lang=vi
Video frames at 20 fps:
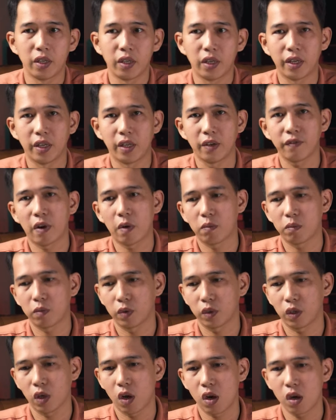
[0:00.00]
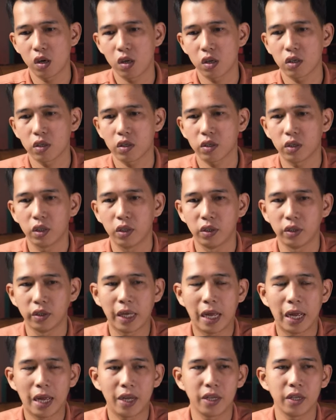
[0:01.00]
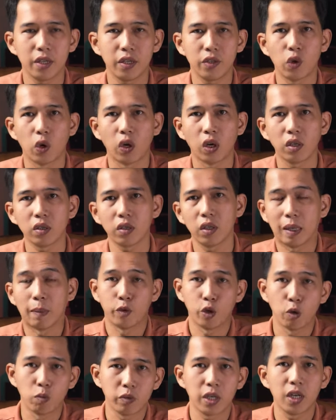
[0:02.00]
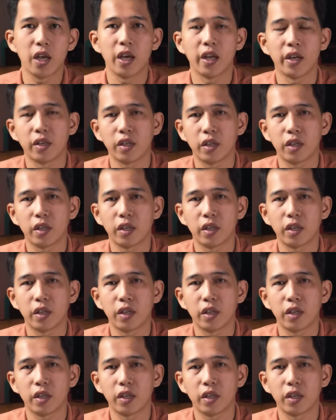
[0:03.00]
là những phòng có từ cái chuẩn tầm trung trở lên